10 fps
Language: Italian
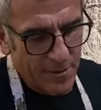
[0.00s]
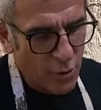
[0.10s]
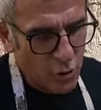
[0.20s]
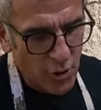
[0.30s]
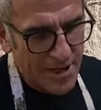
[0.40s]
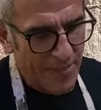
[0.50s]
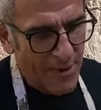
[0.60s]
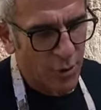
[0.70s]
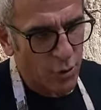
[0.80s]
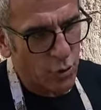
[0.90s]
controlliamo
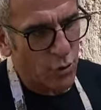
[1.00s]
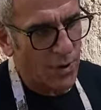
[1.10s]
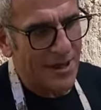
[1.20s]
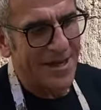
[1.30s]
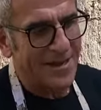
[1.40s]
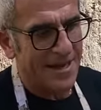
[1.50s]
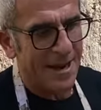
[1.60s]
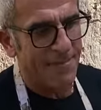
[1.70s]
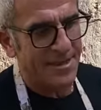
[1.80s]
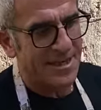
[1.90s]
le cotture di
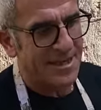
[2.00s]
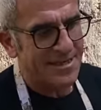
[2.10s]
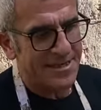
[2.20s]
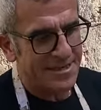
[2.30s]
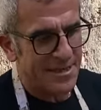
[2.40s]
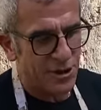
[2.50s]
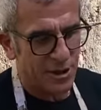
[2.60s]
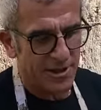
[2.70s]
entrambi sia della salsiccia